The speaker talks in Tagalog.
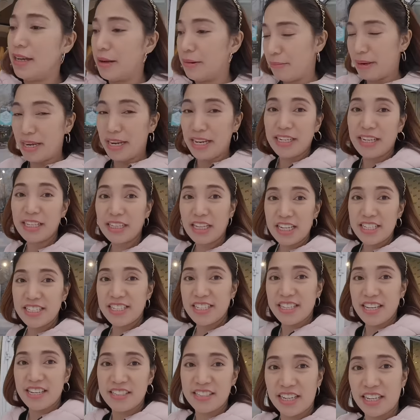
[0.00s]
balik na tayo
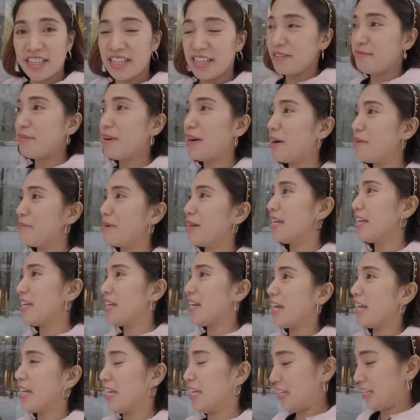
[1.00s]
sa sasakyan mga
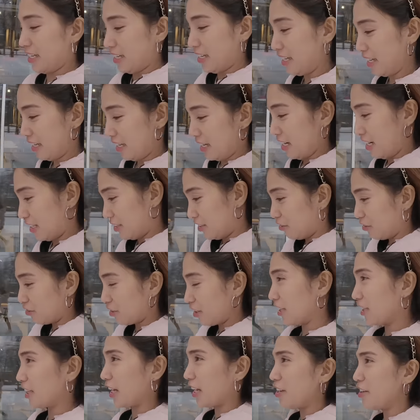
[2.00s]
maninay
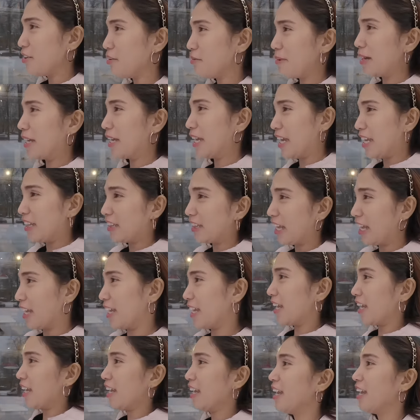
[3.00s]
doon na tayo mag-eating
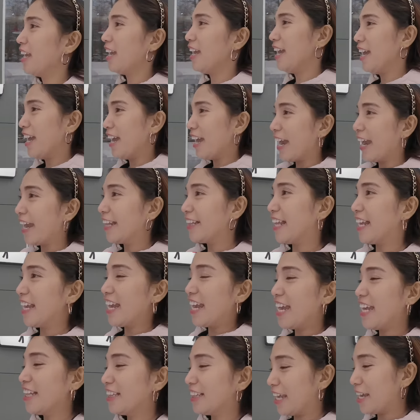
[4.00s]

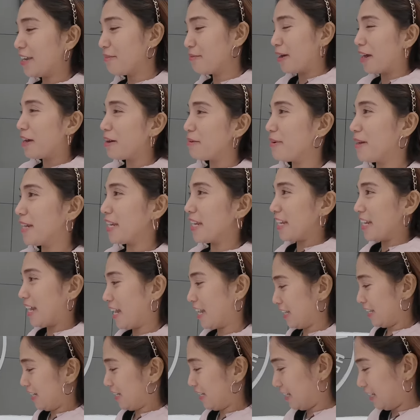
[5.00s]
eating-eating mga
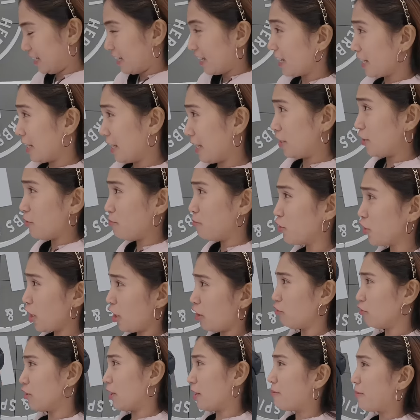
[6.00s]
maninay inom muna
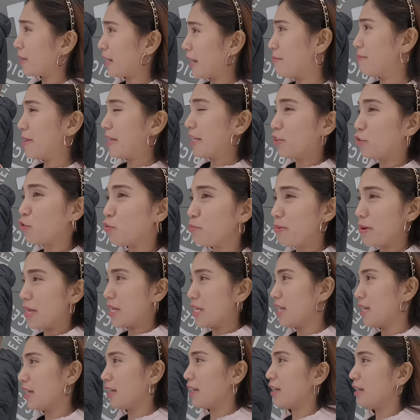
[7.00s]
ako ng maraming tubig
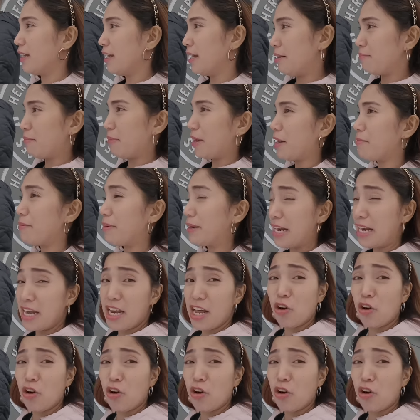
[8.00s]
para madali